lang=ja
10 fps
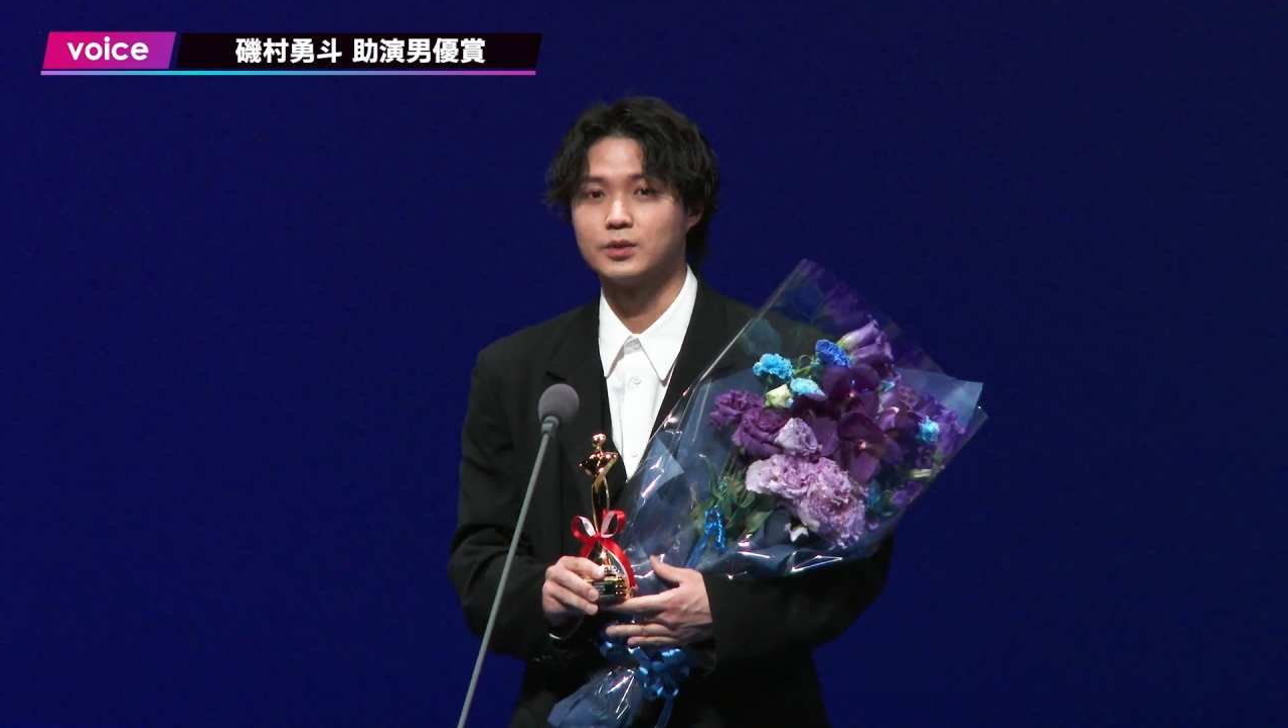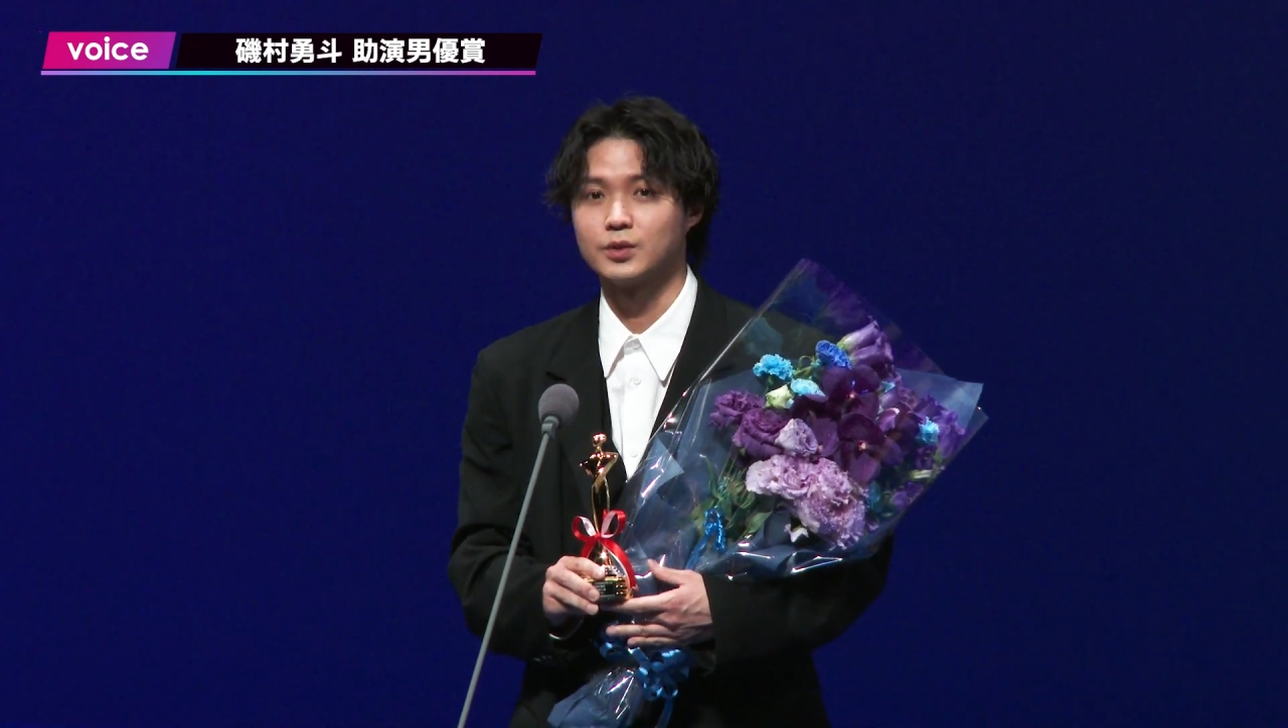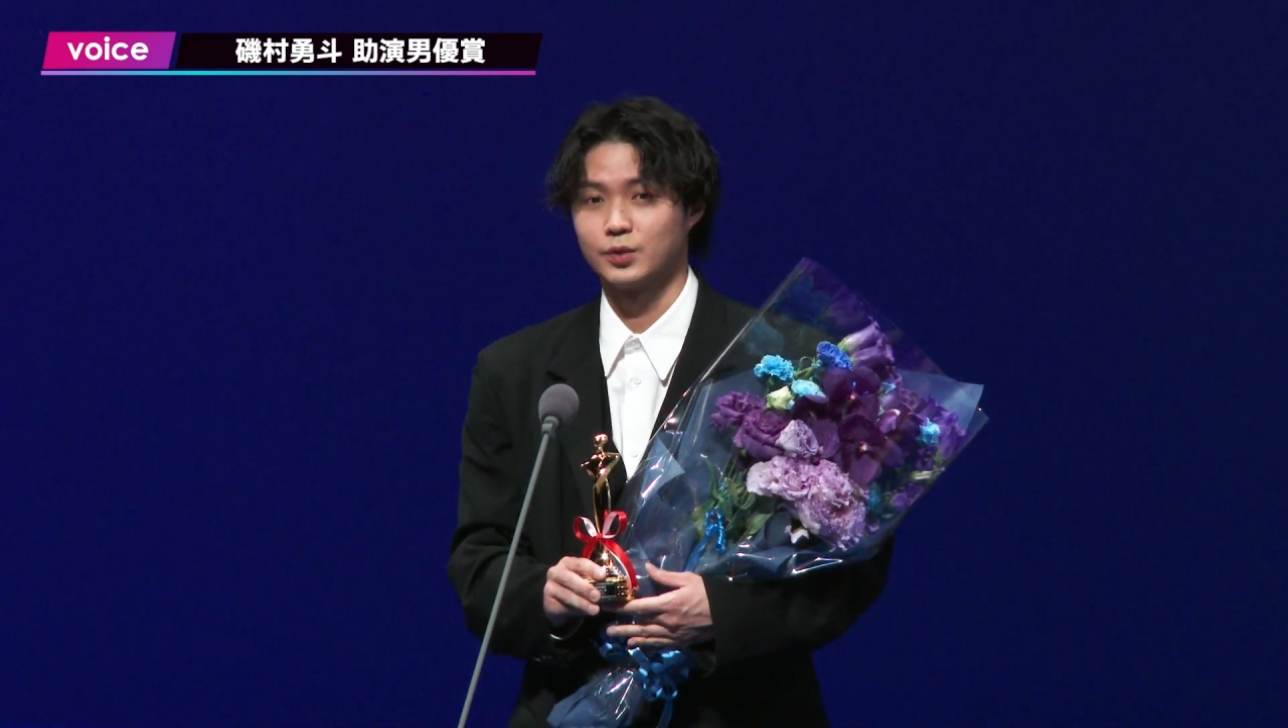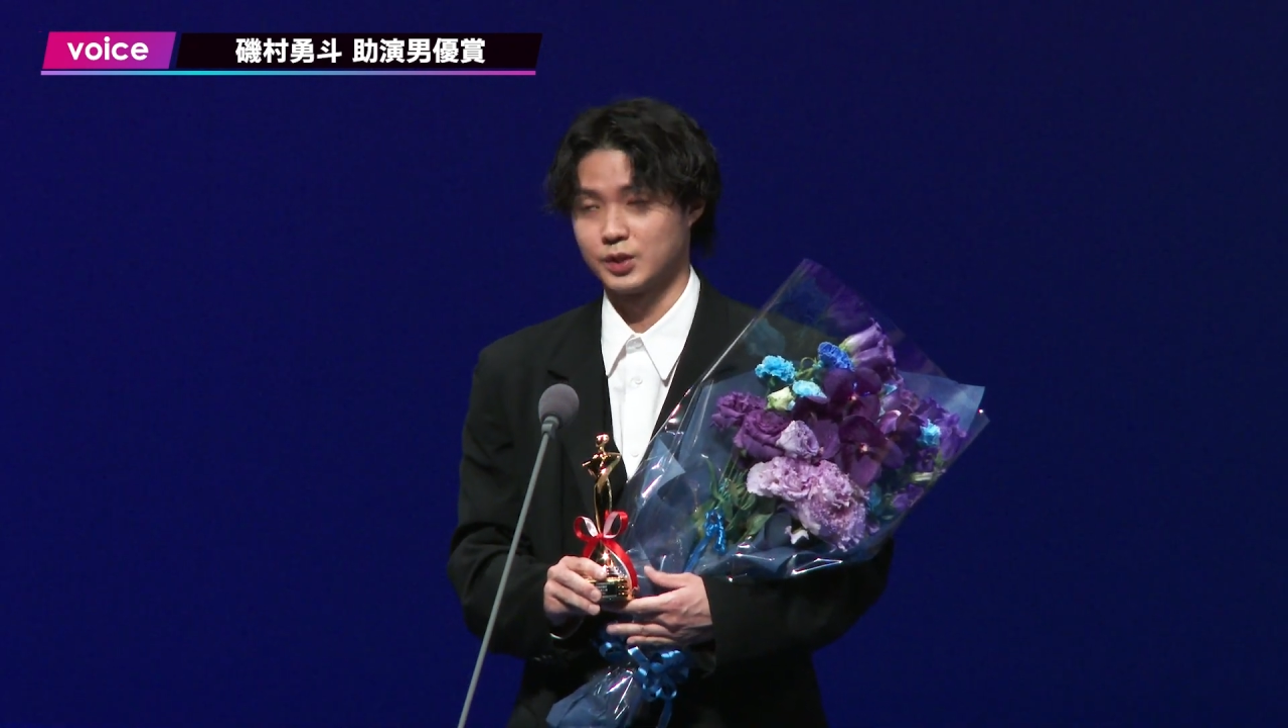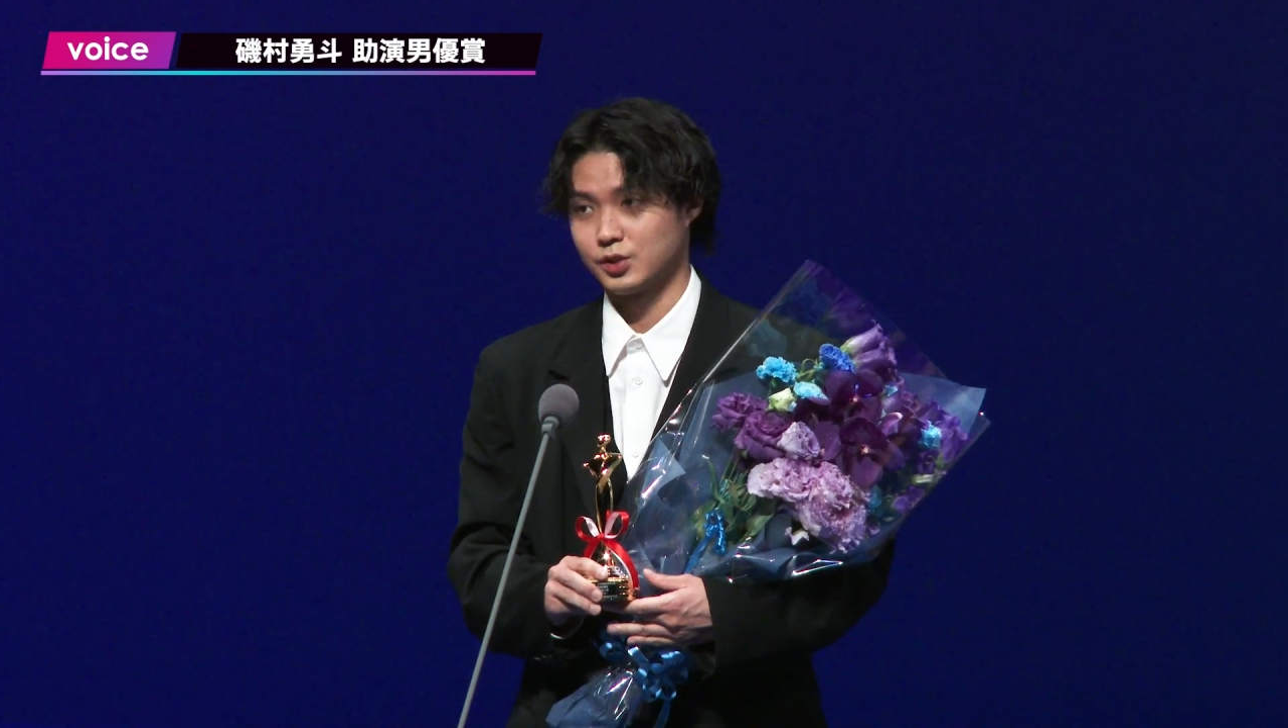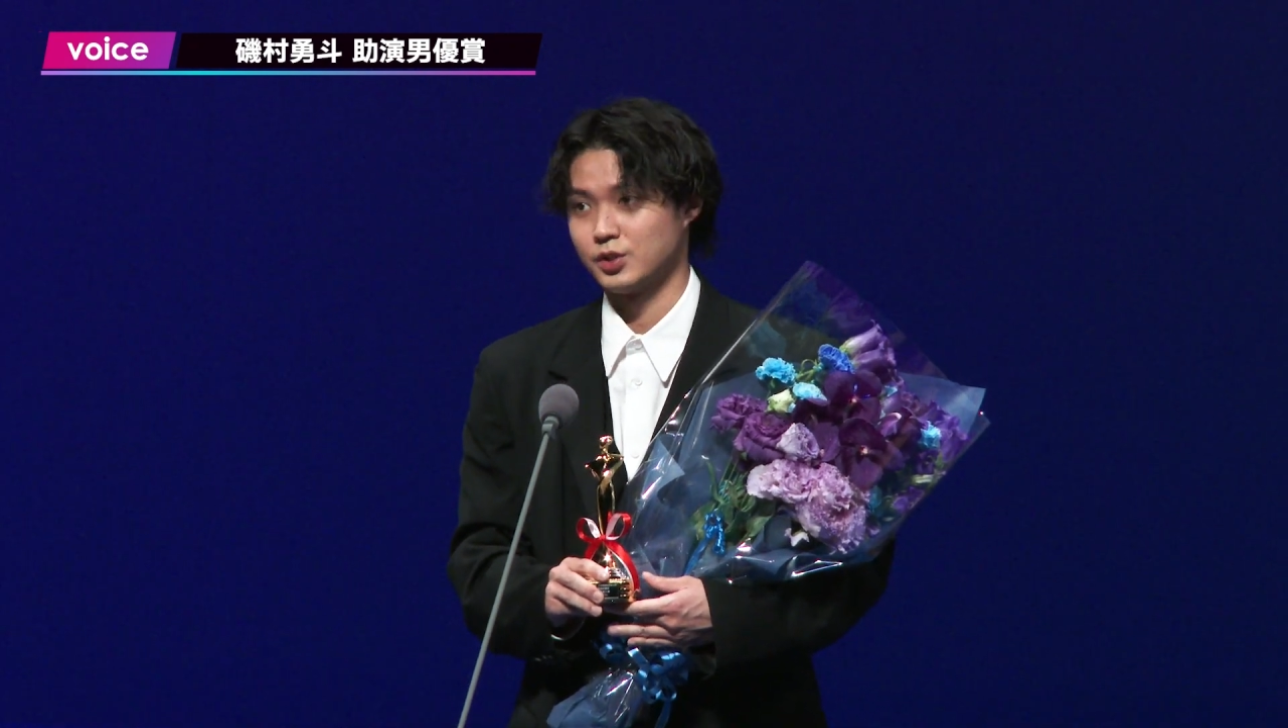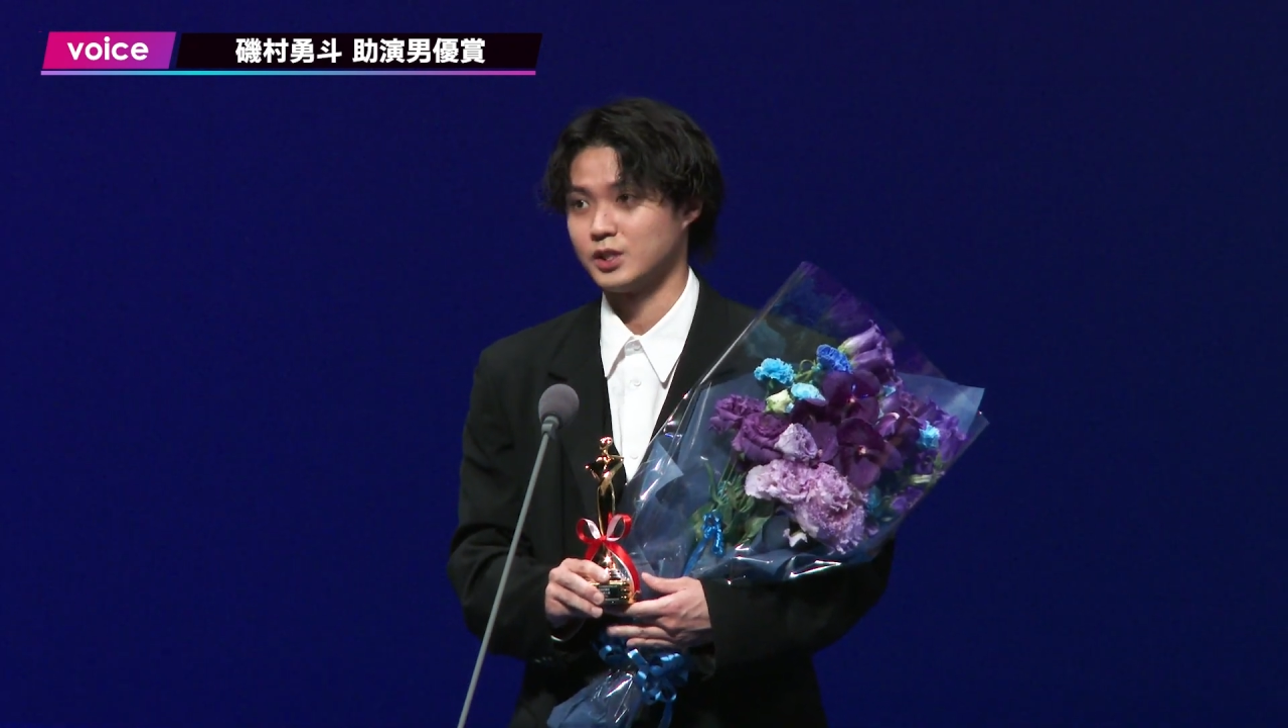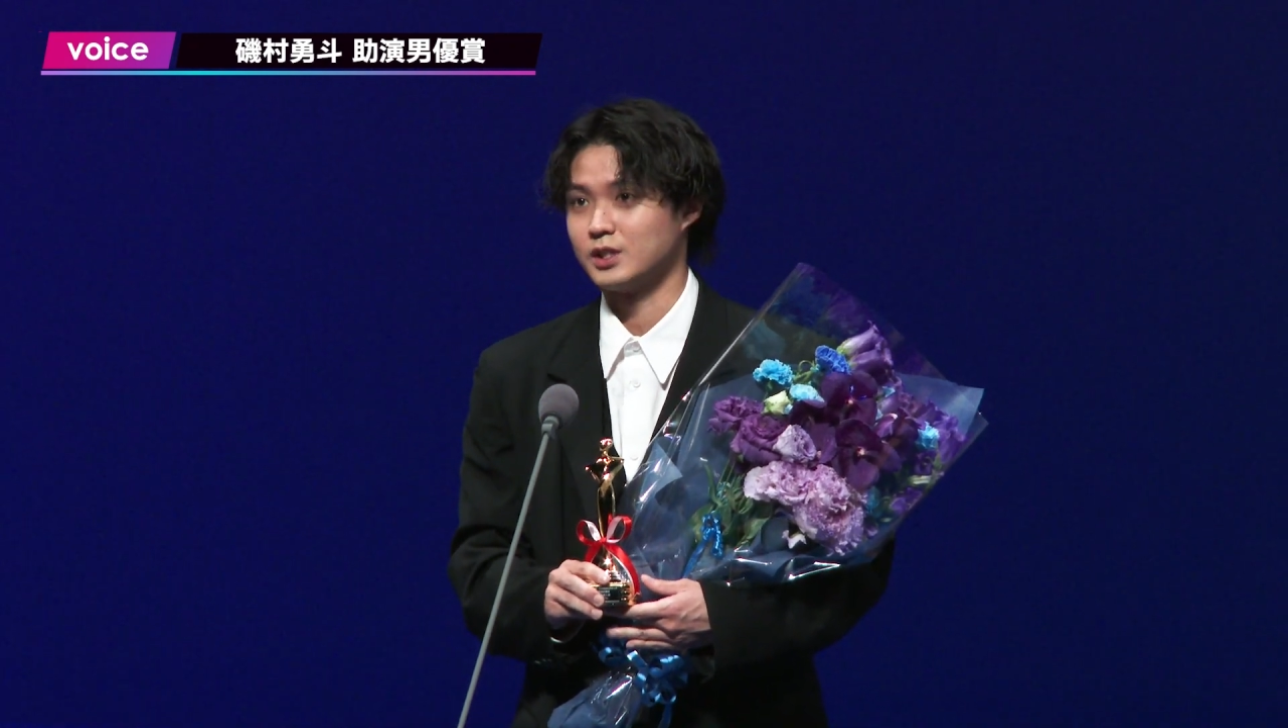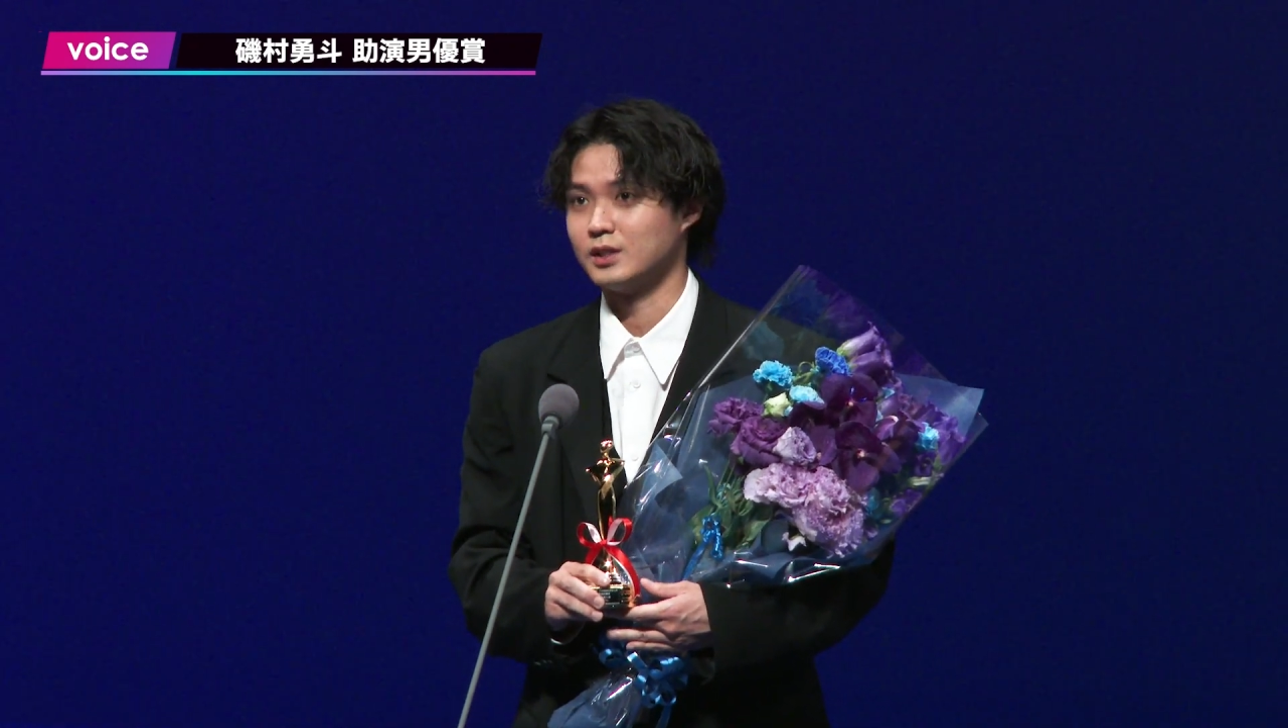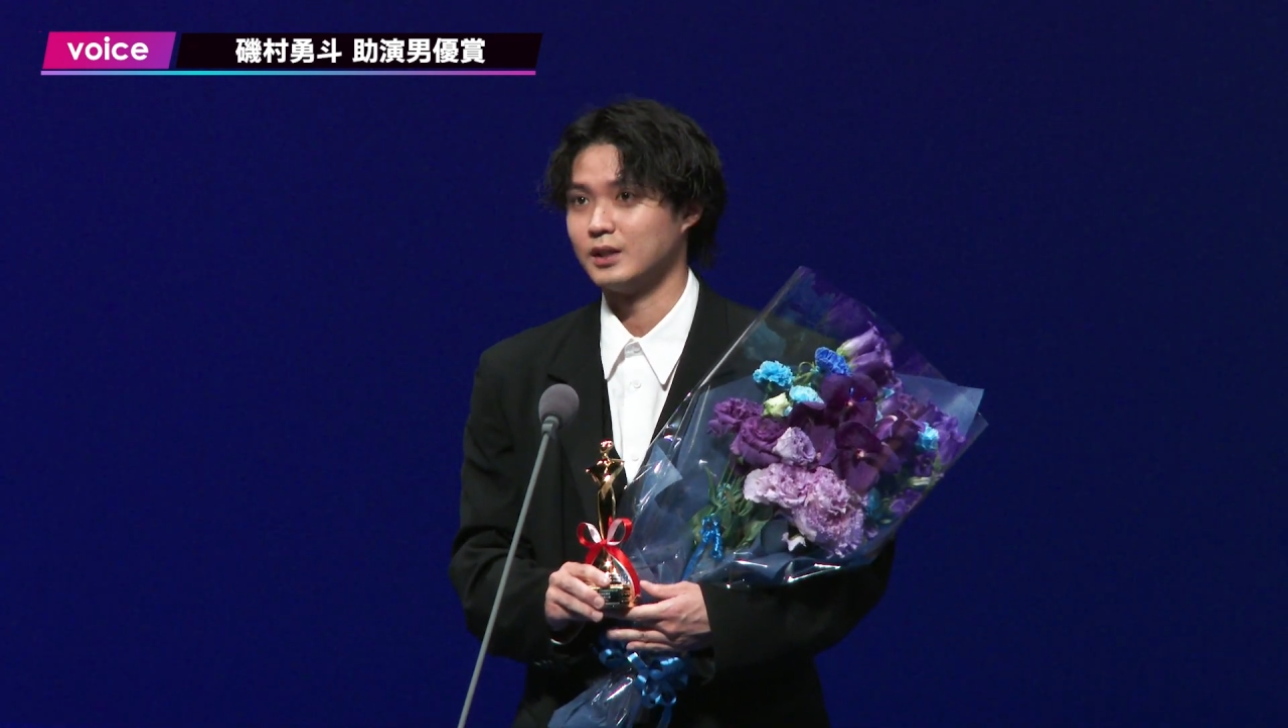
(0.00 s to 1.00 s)
そうです
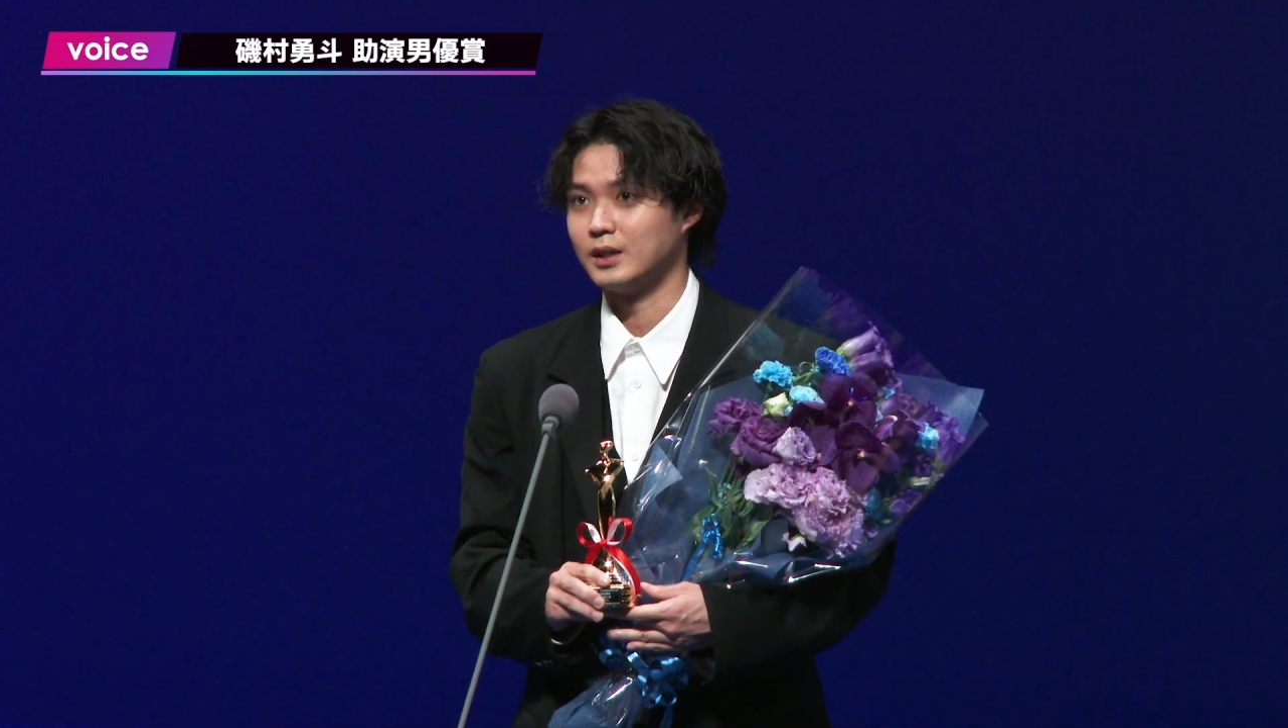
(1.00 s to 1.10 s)
し、